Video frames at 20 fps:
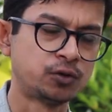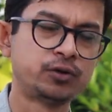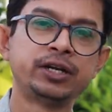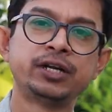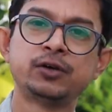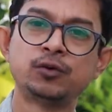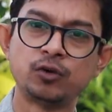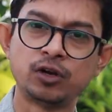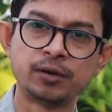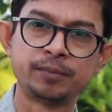
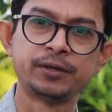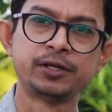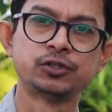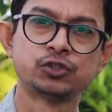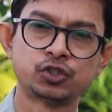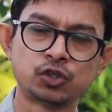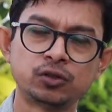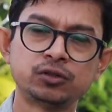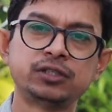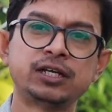ধরনের
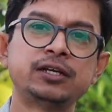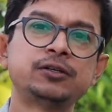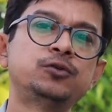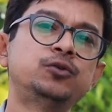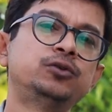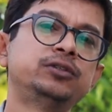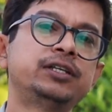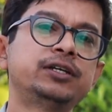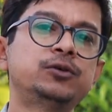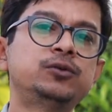গোলাপের
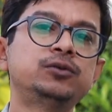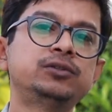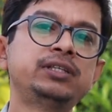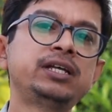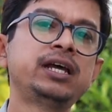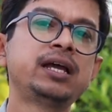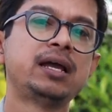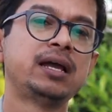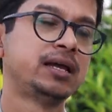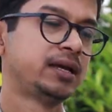সন্ধান করতে
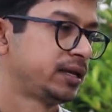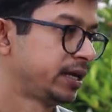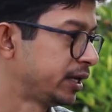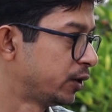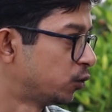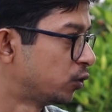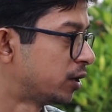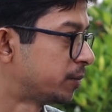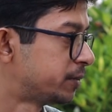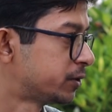করতে
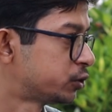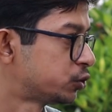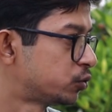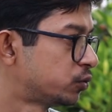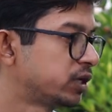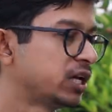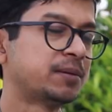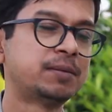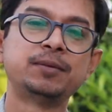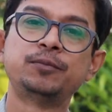এই
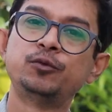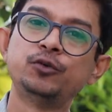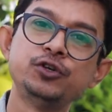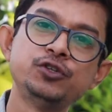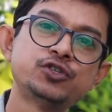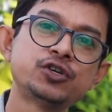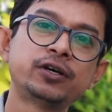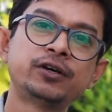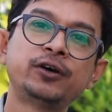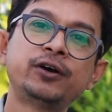গোলাপের সঙ্গে আমার
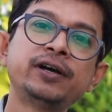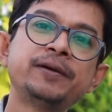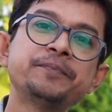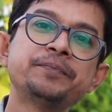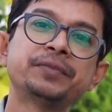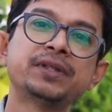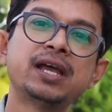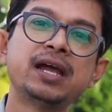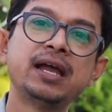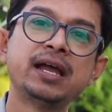পরিচয়
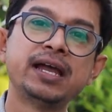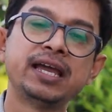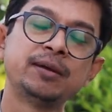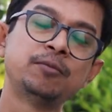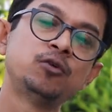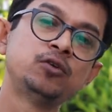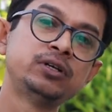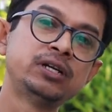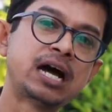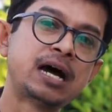হয়
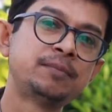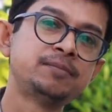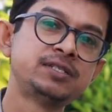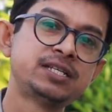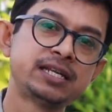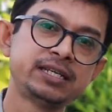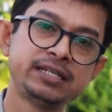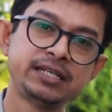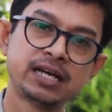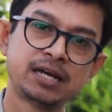এবং
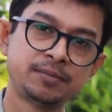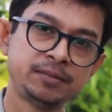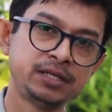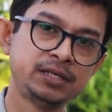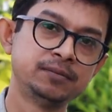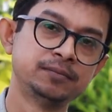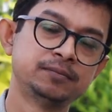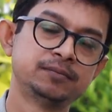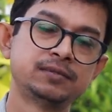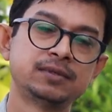নামটা নিয়ে
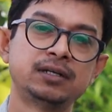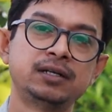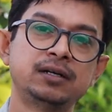আমি